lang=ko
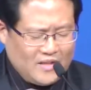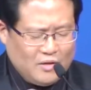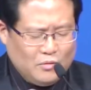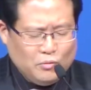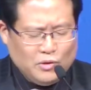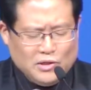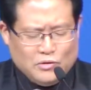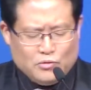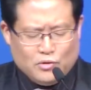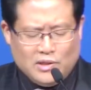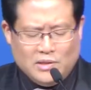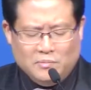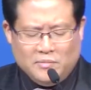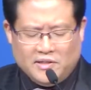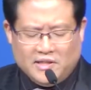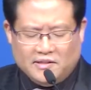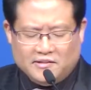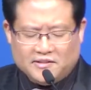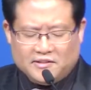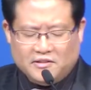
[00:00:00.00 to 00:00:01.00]
우리
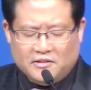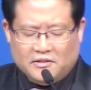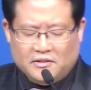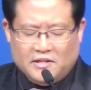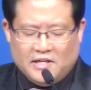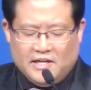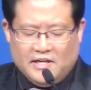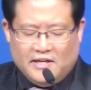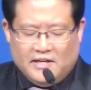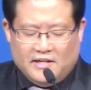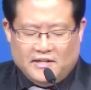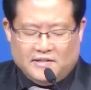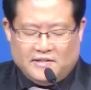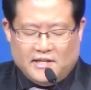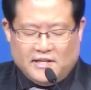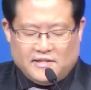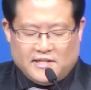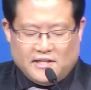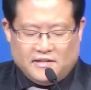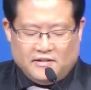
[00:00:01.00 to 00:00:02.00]
주님께서
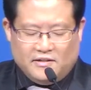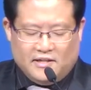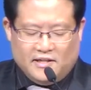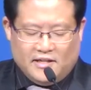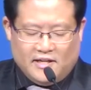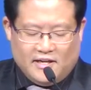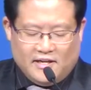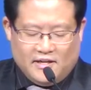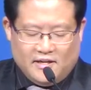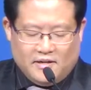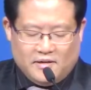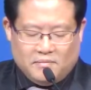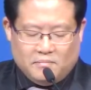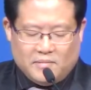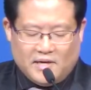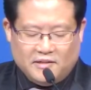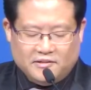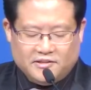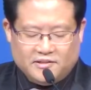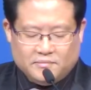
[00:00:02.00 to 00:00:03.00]
제자들에게
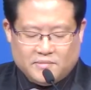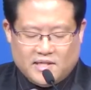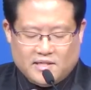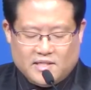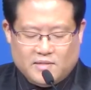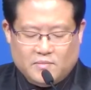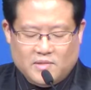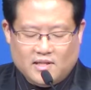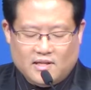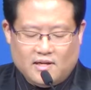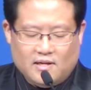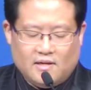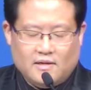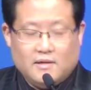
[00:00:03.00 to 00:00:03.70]
말씀하십니다.